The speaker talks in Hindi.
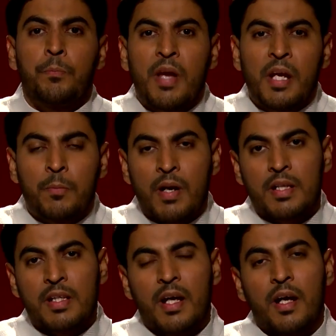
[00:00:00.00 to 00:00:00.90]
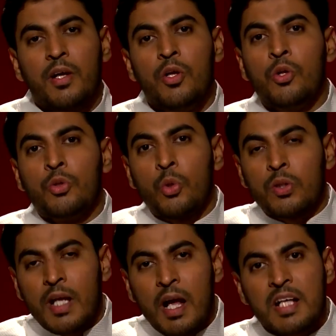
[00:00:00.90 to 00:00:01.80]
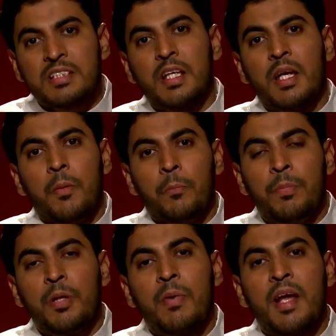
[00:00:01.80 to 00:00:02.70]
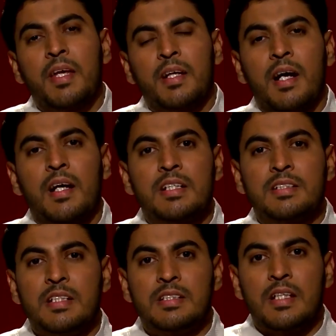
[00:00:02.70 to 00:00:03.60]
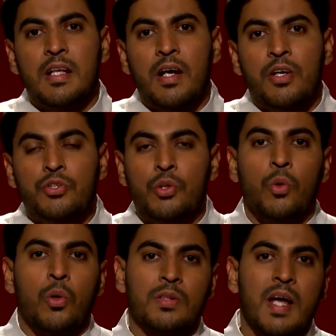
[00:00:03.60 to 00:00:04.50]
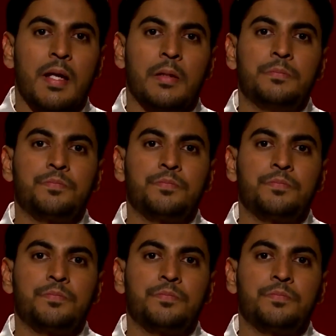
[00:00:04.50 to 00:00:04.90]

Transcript: पेट भर दिया तो यहाँ से बीमारी का सिलसिला शुरू होता है